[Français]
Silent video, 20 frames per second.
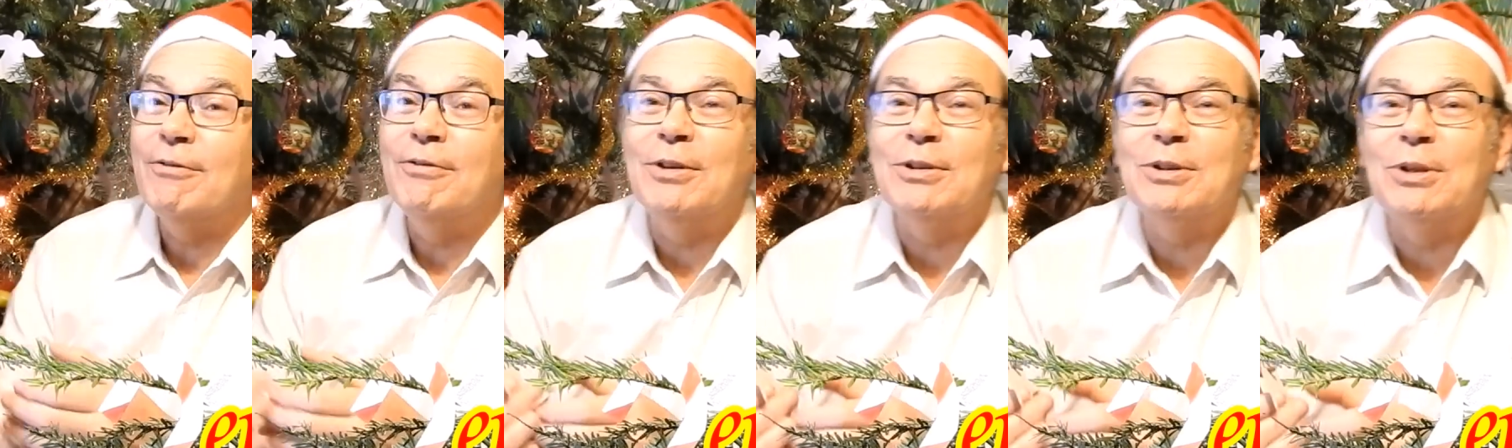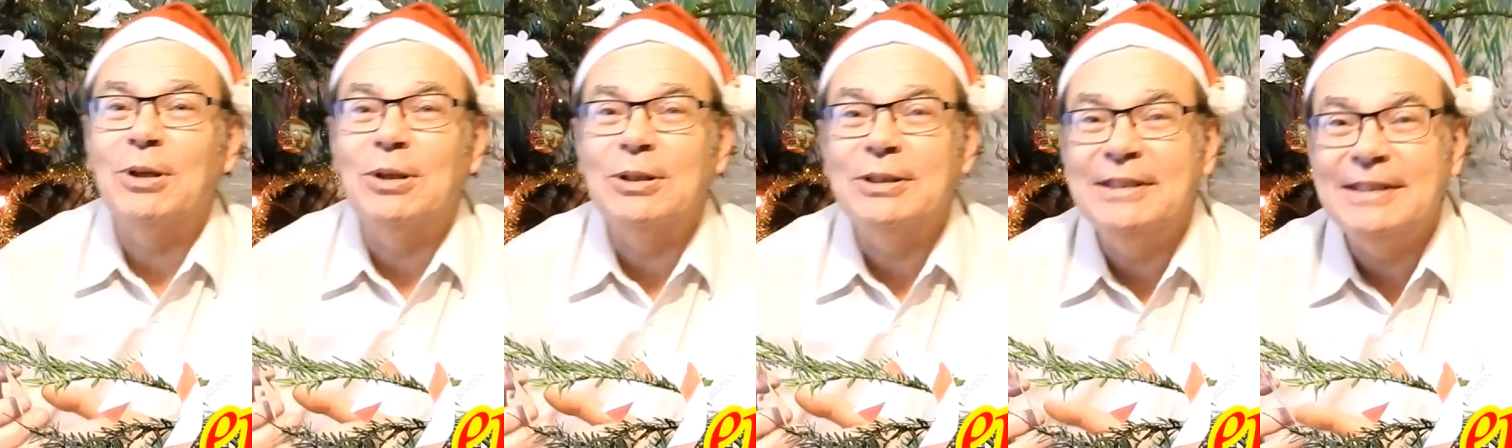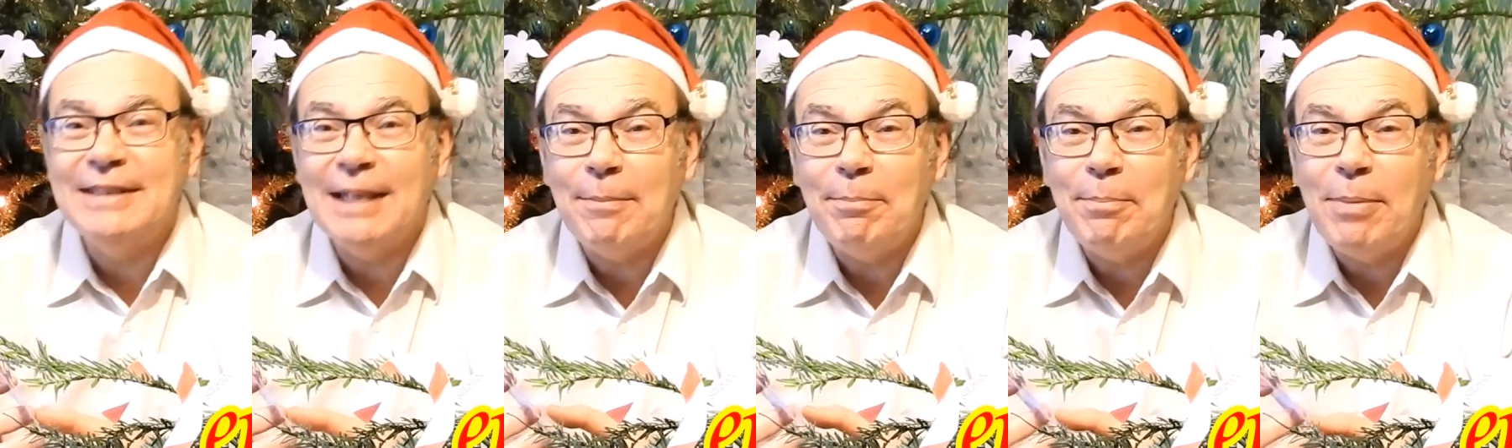votre
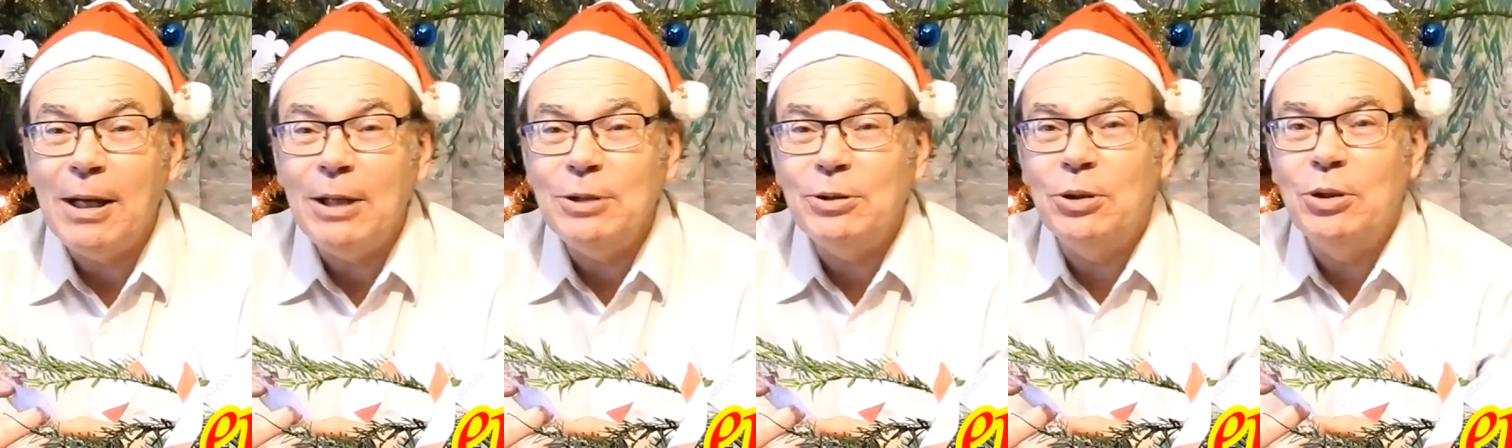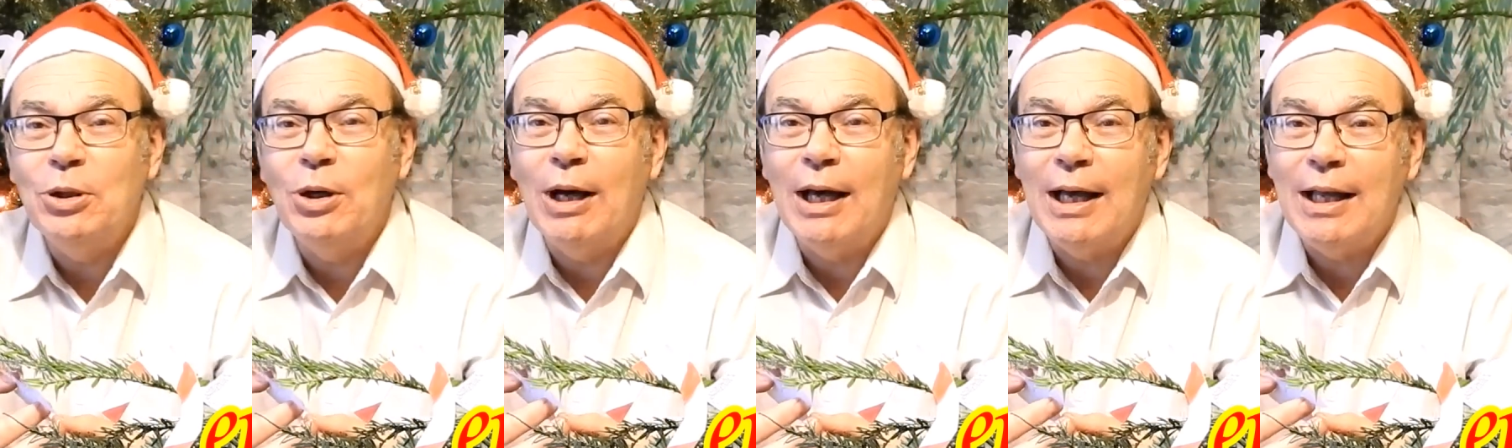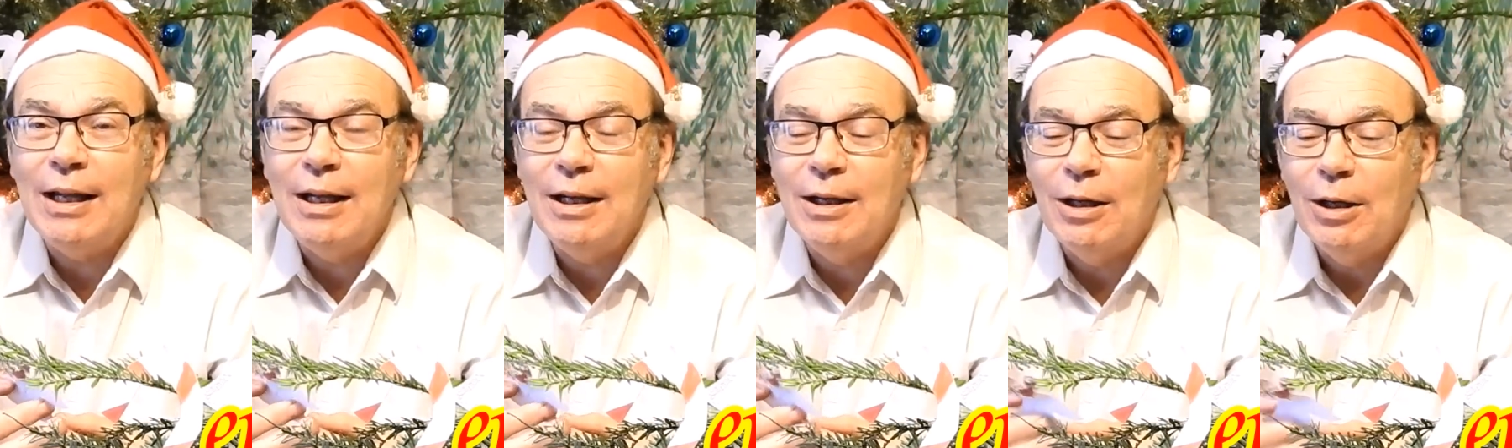sapin de
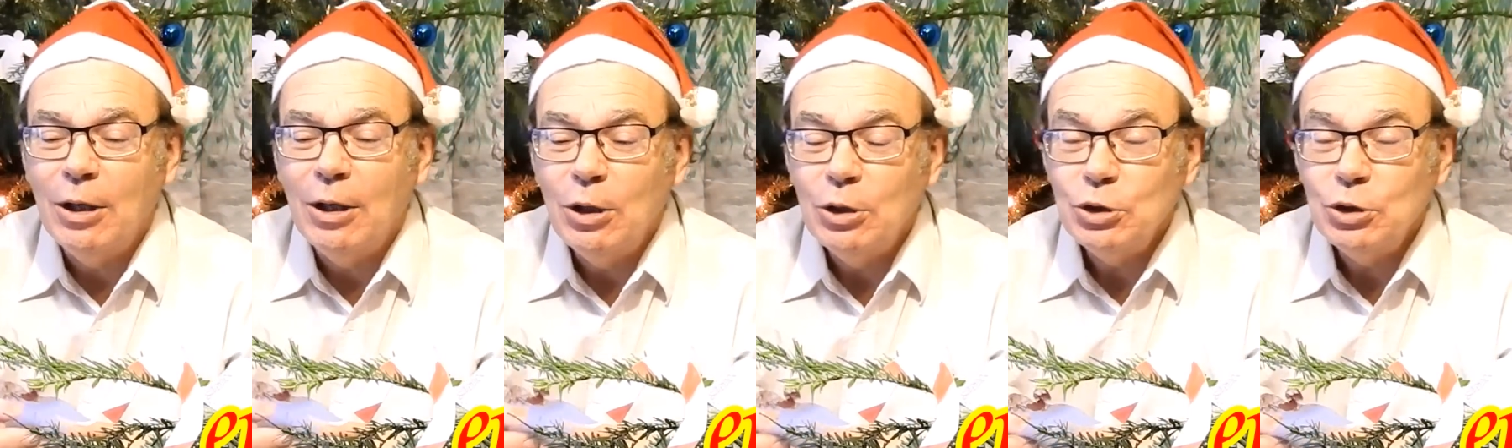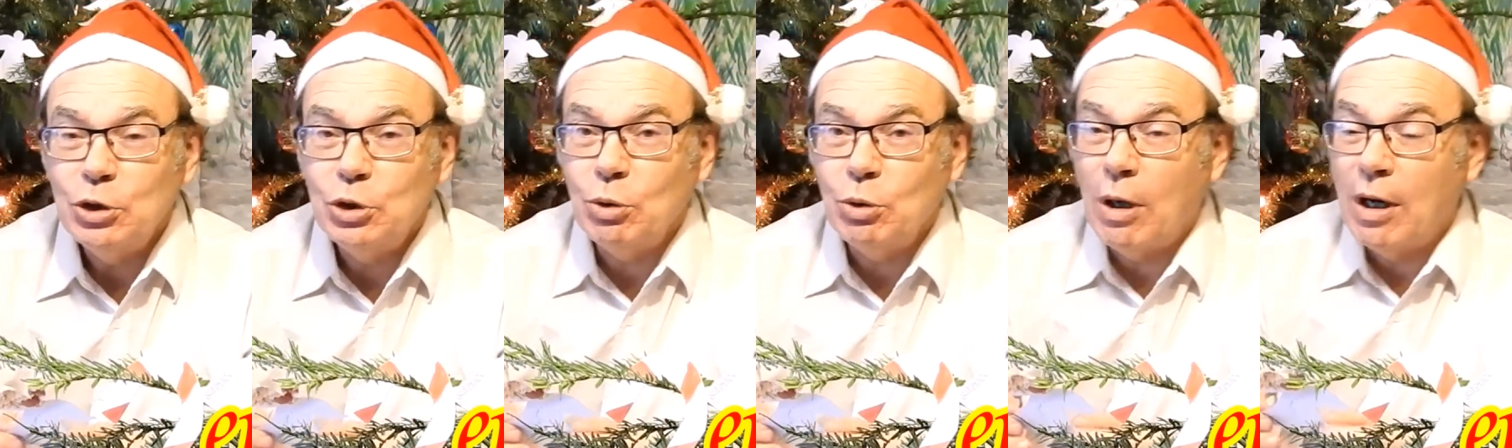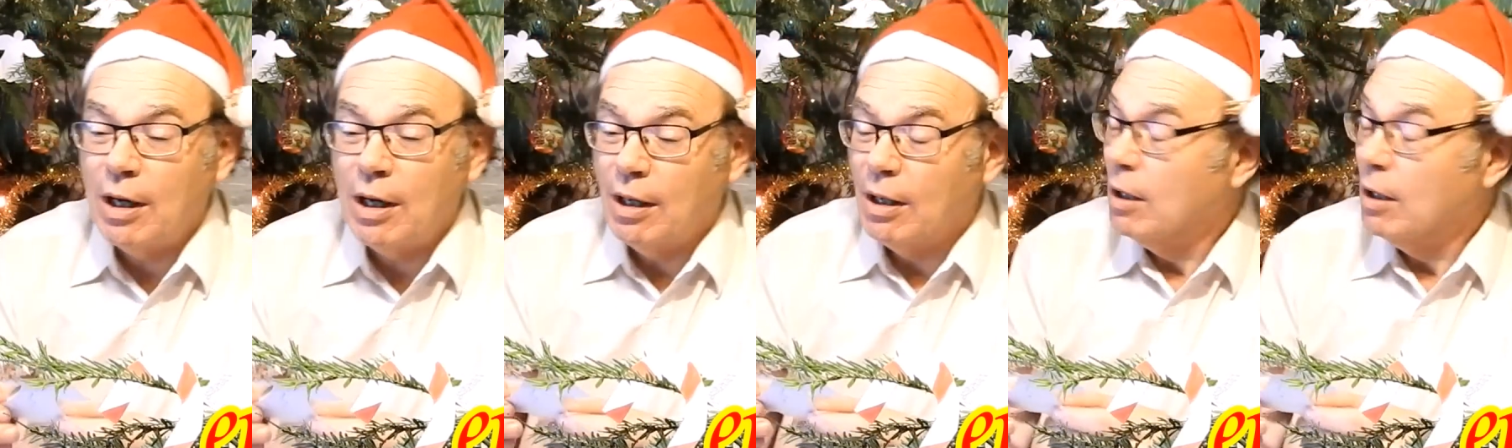Noël,
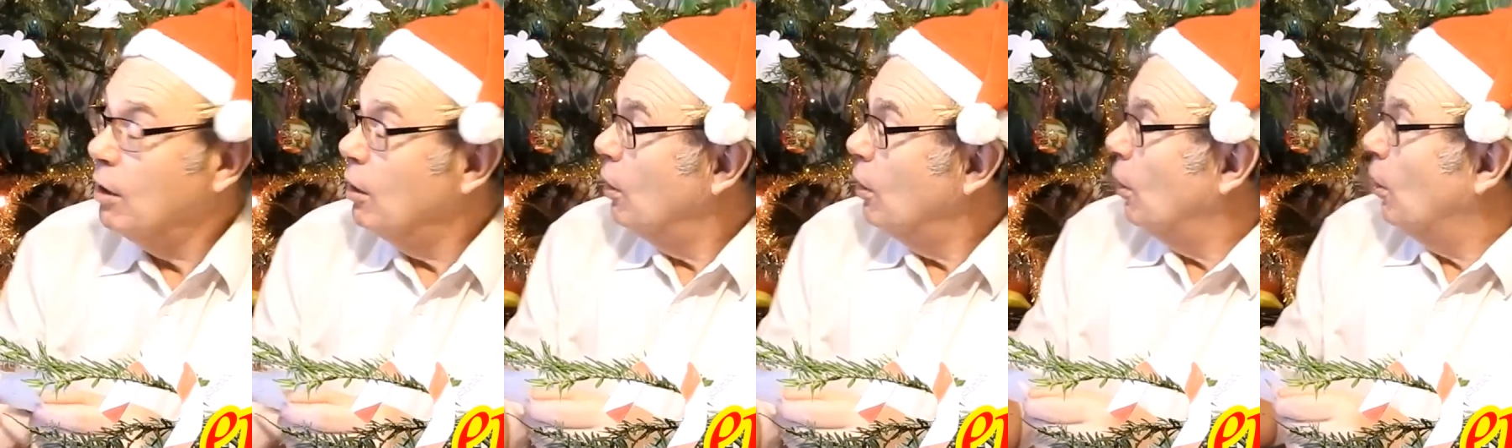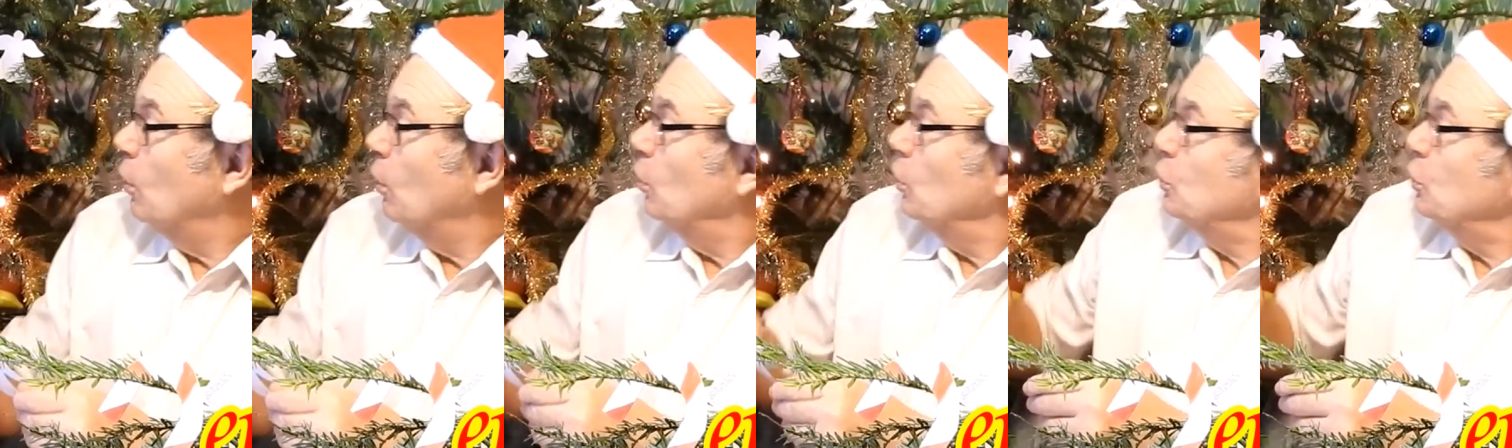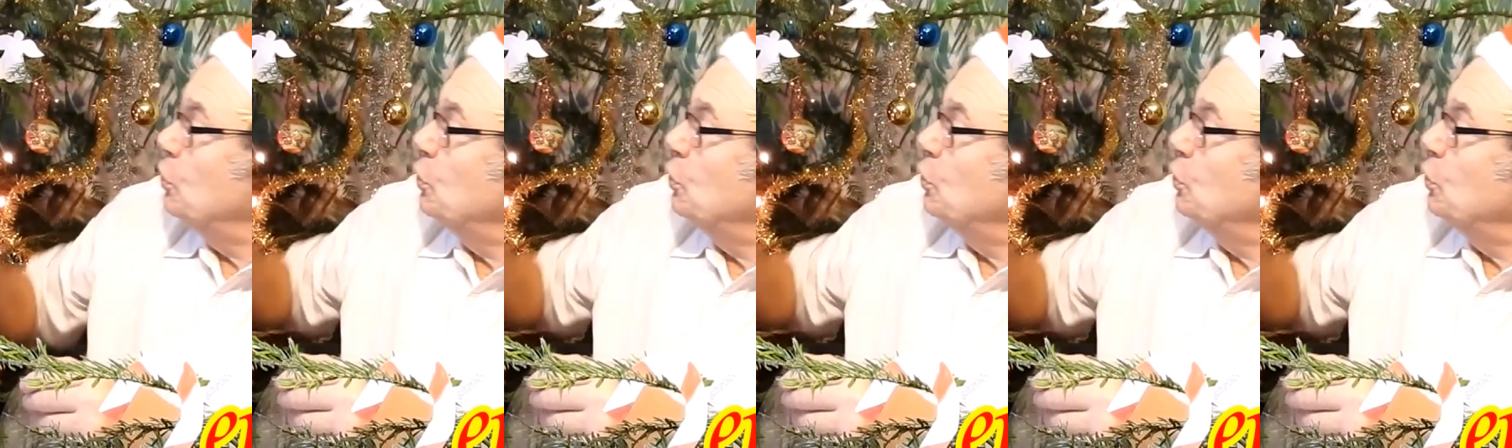soit en le